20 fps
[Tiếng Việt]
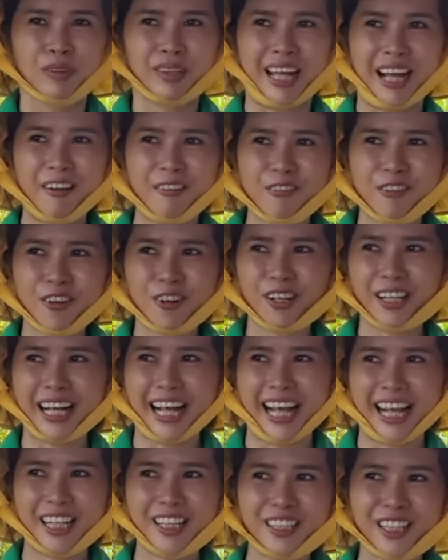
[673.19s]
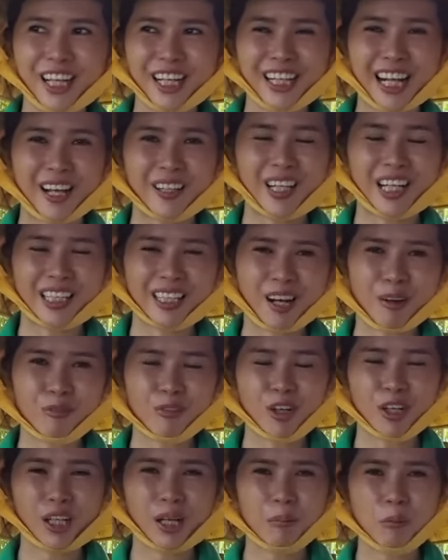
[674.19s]
đã vượt cạn như thế nào thành
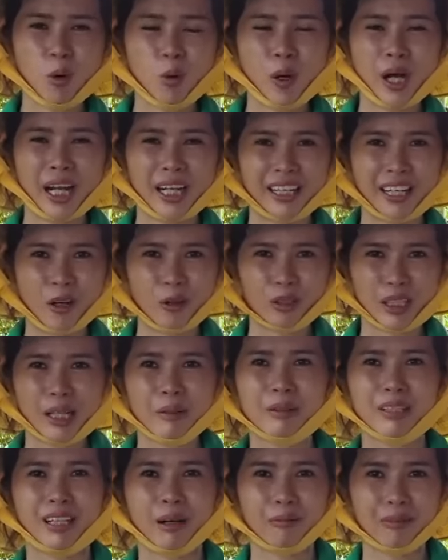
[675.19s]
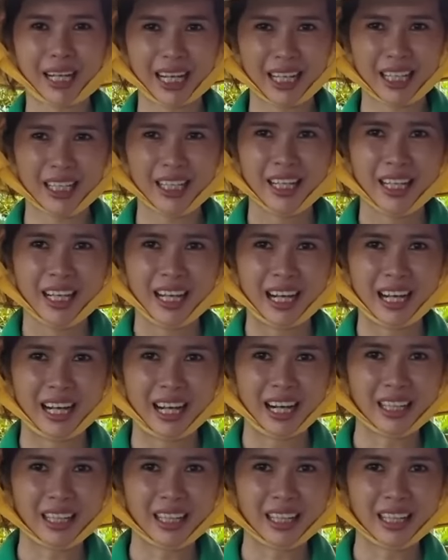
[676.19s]
công với cái mô hình đầu tiên mình trồng cây à,